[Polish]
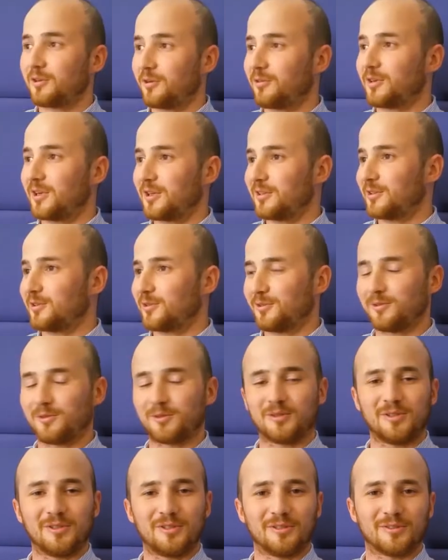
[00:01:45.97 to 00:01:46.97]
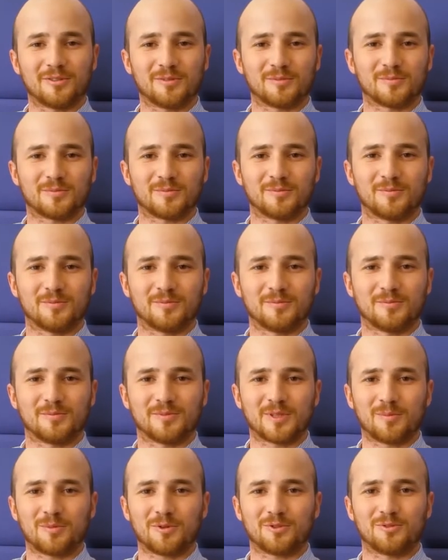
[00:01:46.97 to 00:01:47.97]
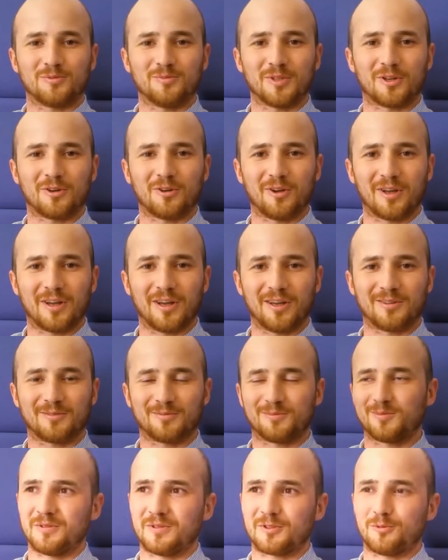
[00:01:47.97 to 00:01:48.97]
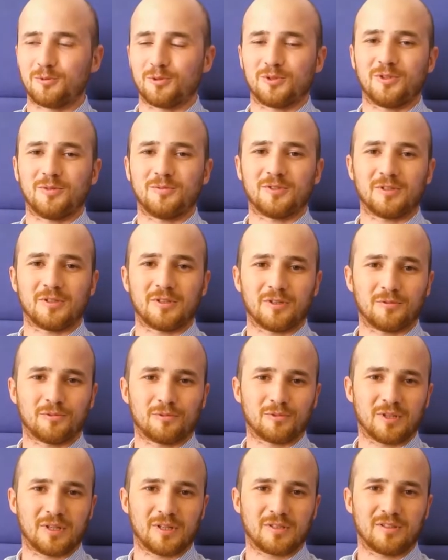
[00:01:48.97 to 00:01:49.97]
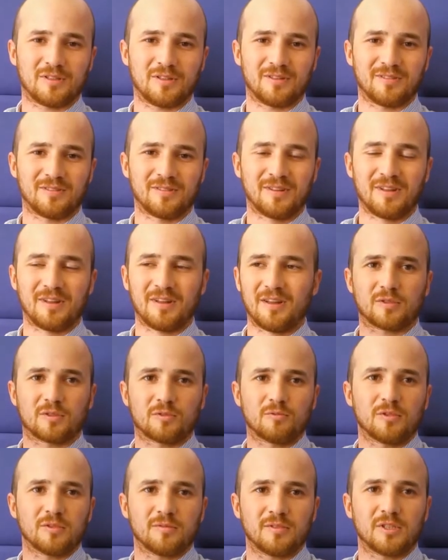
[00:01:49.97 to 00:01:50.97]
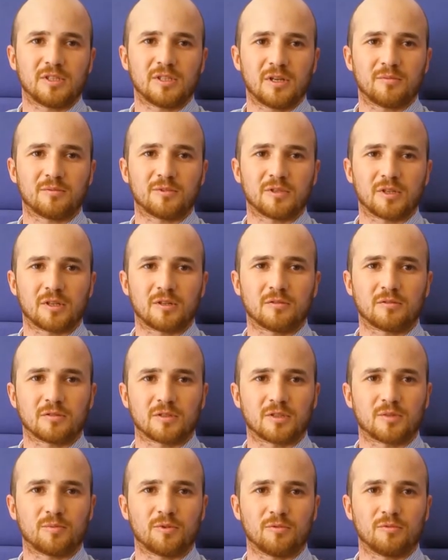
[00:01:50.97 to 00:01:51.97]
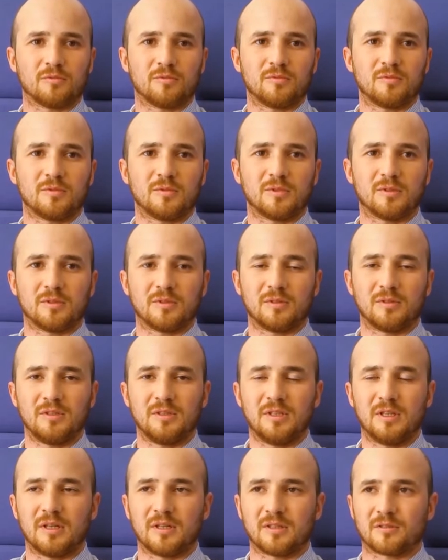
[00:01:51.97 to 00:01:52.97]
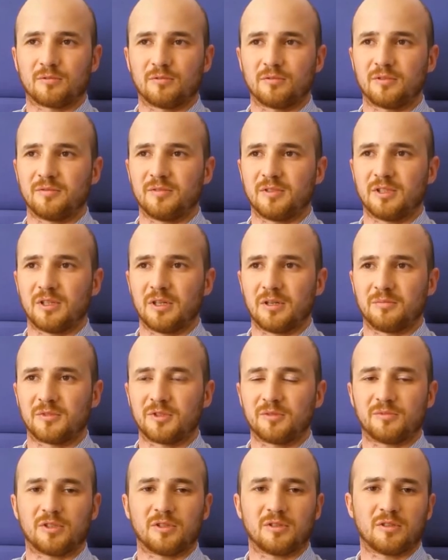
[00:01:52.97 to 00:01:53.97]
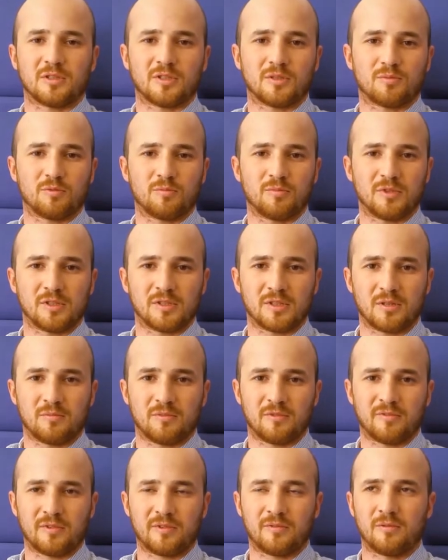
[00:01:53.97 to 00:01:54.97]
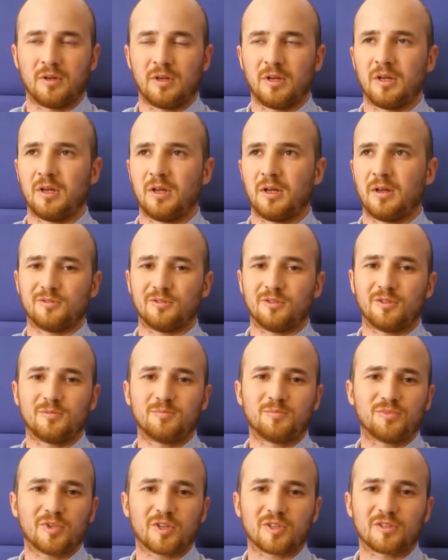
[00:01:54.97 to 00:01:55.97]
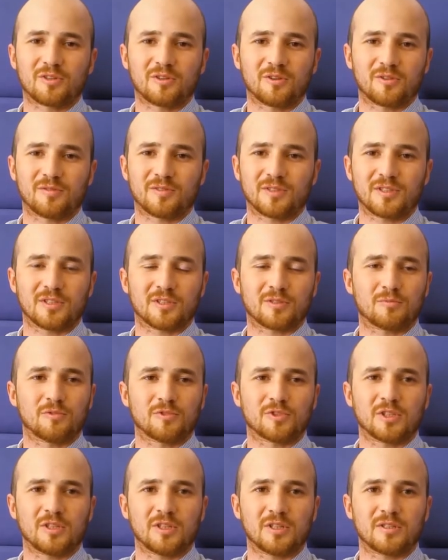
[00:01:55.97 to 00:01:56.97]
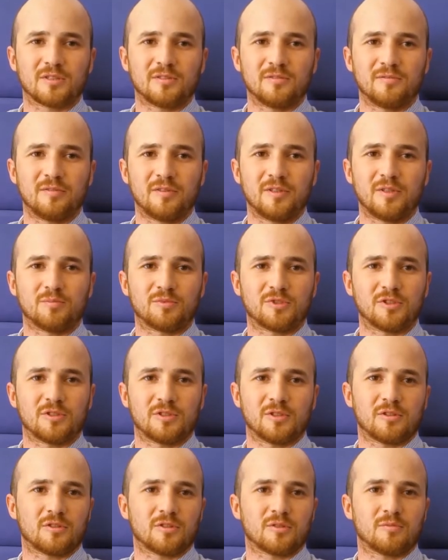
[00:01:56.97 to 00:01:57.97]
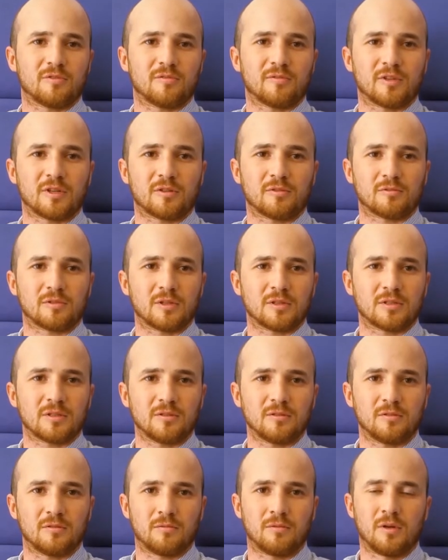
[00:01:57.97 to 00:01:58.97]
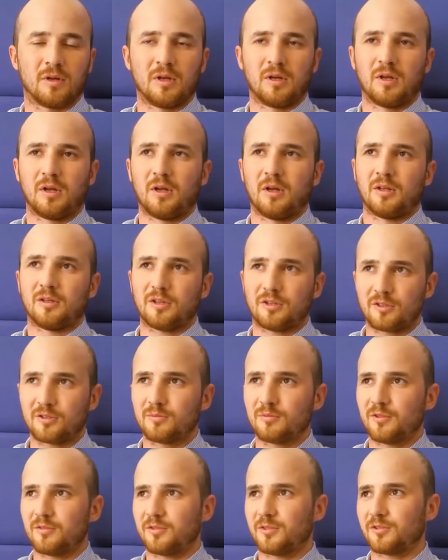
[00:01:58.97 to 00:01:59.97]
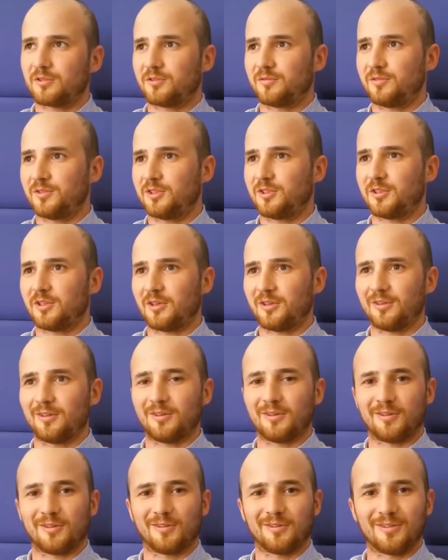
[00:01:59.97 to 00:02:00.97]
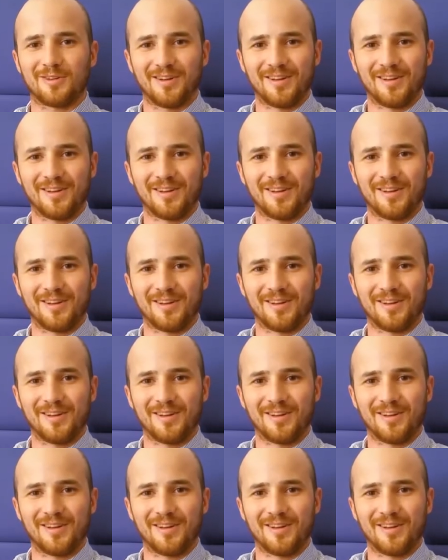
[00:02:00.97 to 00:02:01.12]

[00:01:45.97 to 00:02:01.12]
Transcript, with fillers: konkretnie do Noki no, zaprosił mnie kolega, zgłosiłem się na rekrutację. Z góry wiedziałem, do jakiego zespołu e, idę, z góry wiedziałem, czym się ten zespół będzie zajmował. E, no i była tylko kwestia zgłoszenia CV i przyjścia na rozmowę rekrutacyjną. Na rozmowie oczywiście e,